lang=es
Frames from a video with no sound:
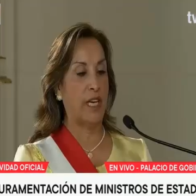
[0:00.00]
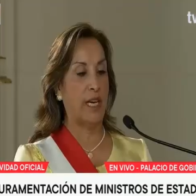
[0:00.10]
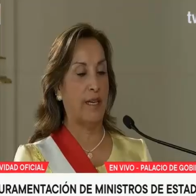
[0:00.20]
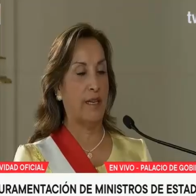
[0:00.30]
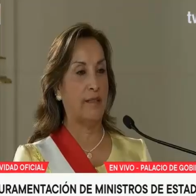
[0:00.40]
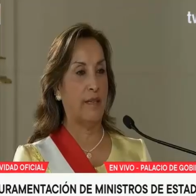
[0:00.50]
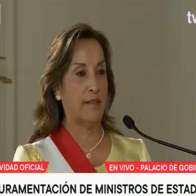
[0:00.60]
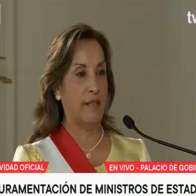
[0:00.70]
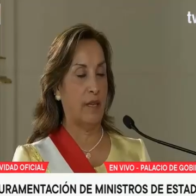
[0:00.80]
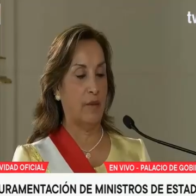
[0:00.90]
Chialer
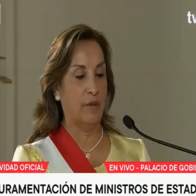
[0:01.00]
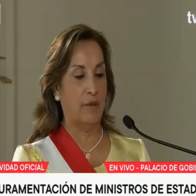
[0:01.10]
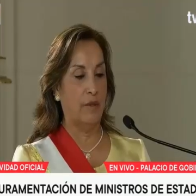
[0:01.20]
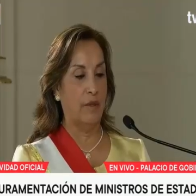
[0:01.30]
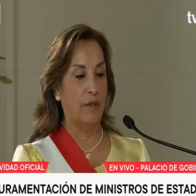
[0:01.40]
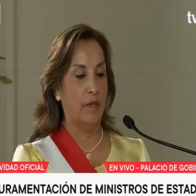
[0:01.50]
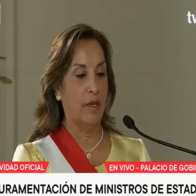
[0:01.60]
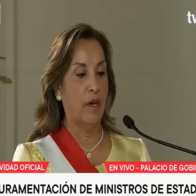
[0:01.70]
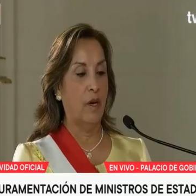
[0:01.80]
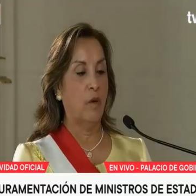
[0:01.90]
Salcedo.
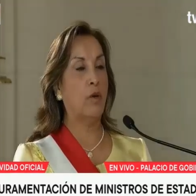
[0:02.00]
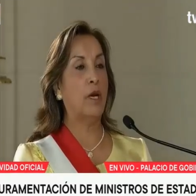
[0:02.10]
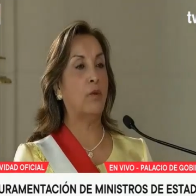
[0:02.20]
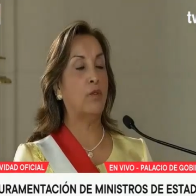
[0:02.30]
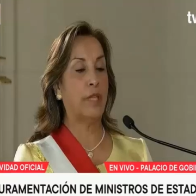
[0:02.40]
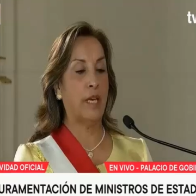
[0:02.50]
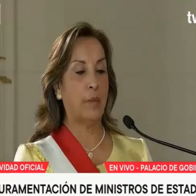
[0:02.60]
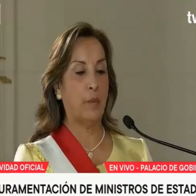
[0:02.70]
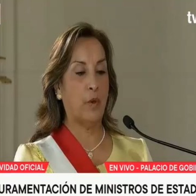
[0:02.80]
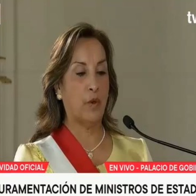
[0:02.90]
¿Jura usted
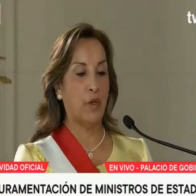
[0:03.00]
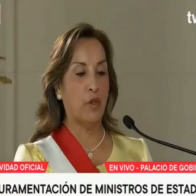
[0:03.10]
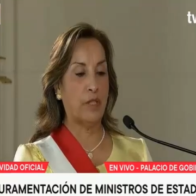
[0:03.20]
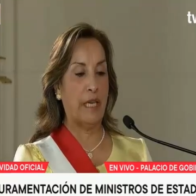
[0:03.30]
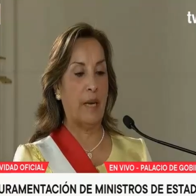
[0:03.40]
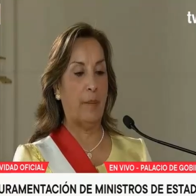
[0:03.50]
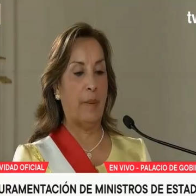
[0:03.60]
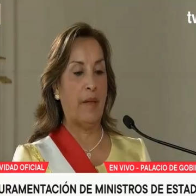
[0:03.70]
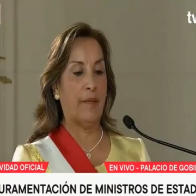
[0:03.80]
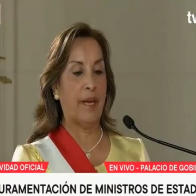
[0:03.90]
por Dios y la
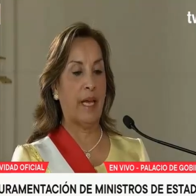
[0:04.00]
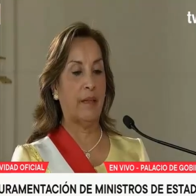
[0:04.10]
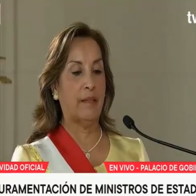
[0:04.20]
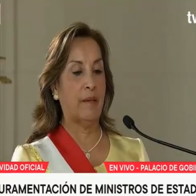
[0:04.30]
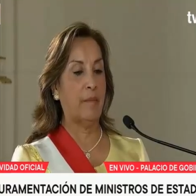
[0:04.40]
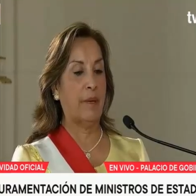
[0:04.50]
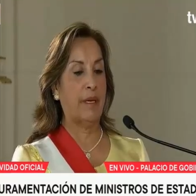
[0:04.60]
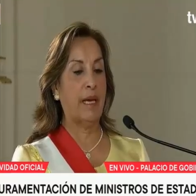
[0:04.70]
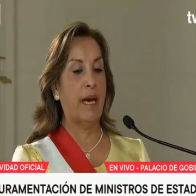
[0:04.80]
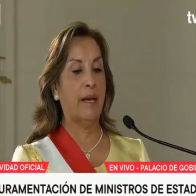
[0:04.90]
patria
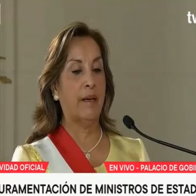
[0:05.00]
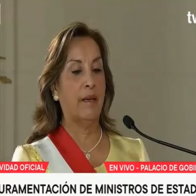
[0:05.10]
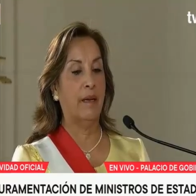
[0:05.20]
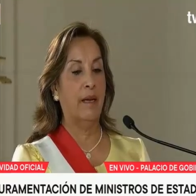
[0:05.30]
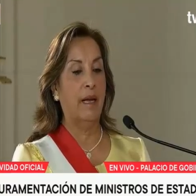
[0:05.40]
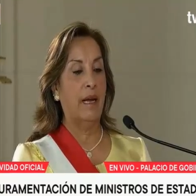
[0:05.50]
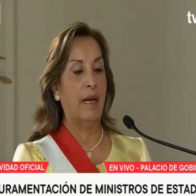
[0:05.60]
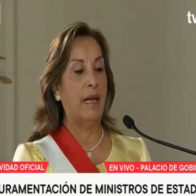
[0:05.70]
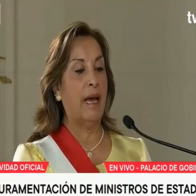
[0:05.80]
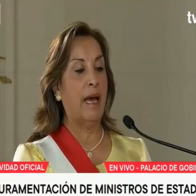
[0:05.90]
desempeñar
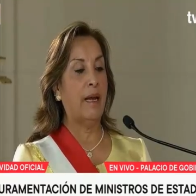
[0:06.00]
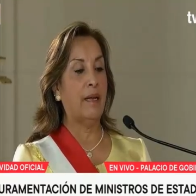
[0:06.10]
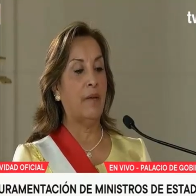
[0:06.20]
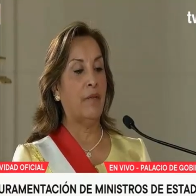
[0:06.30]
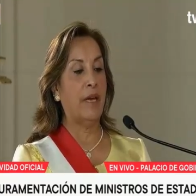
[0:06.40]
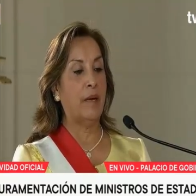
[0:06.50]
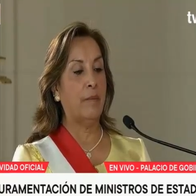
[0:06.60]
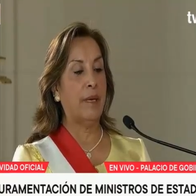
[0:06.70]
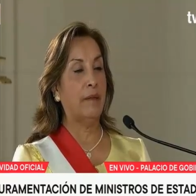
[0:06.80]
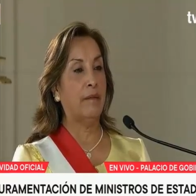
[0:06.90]
leal y
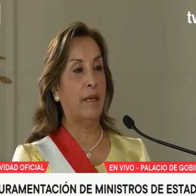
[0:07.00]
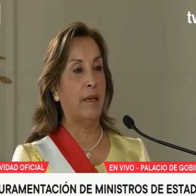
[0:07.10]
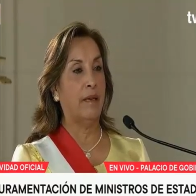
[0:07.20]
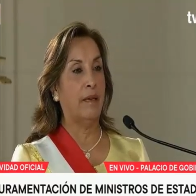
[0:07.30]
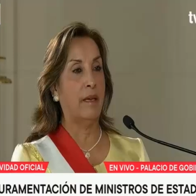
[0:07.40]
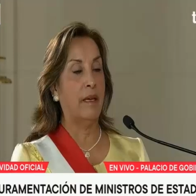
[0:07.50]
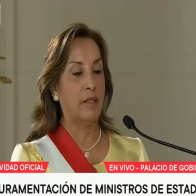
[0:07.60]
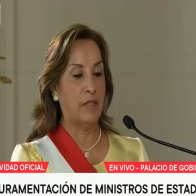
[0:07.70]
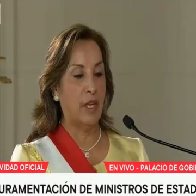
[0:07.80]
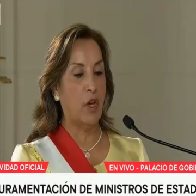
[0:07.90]
fielmente,
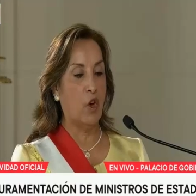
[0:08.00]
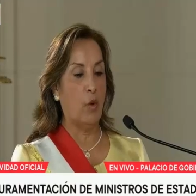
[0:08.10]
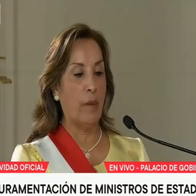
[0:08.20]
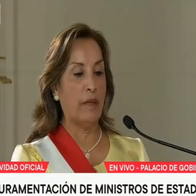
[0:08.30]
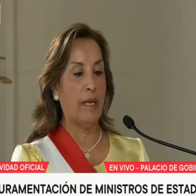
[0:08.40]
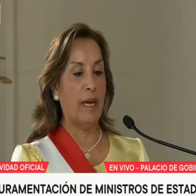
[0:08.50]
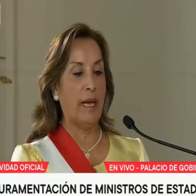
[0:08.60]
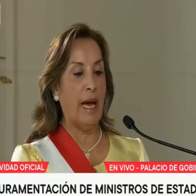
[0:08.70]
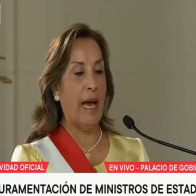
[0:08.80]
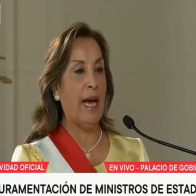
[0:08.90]
sin
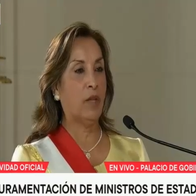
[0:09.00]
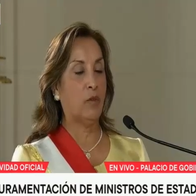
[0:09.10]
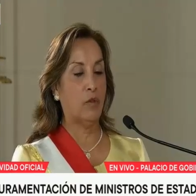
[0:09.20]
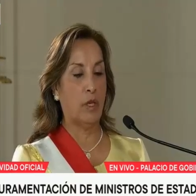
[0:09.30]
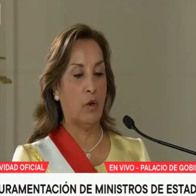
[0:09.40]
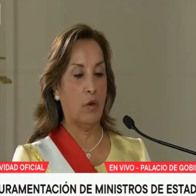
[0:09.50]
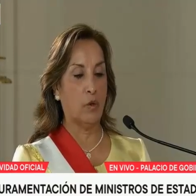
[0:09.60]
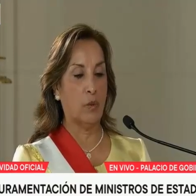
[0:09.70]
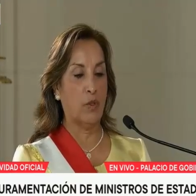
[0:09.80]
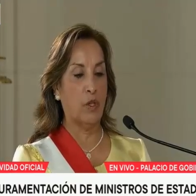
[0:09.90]
cometer actos de
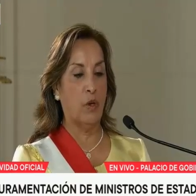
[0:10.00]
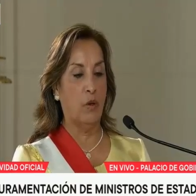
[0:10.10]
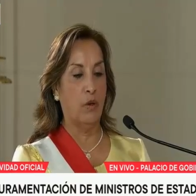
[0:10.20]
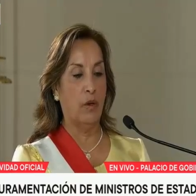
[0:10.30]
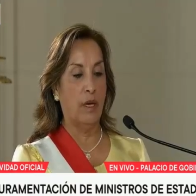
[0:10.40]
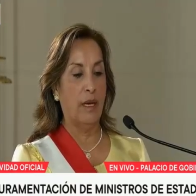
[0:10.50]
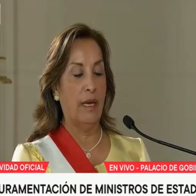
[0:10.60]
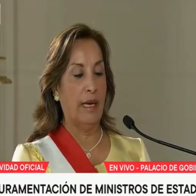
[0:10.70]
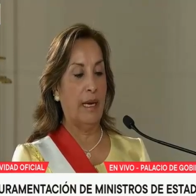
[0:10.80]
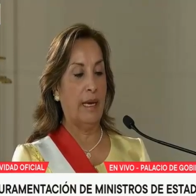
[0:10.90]
corrupción,
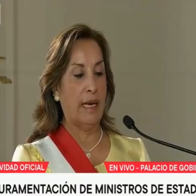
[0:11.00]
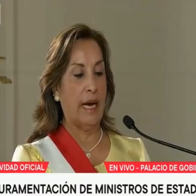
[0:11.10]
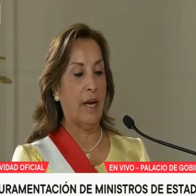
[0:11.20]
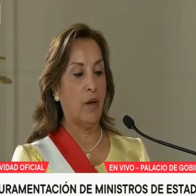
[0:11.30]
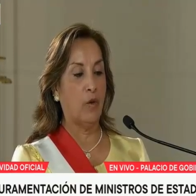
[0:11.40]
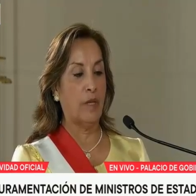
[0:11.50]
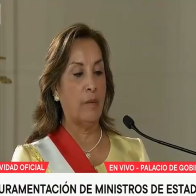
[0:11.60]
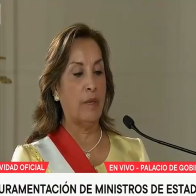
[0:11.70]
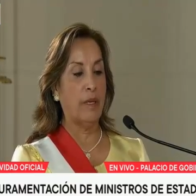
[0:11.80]
el cargo de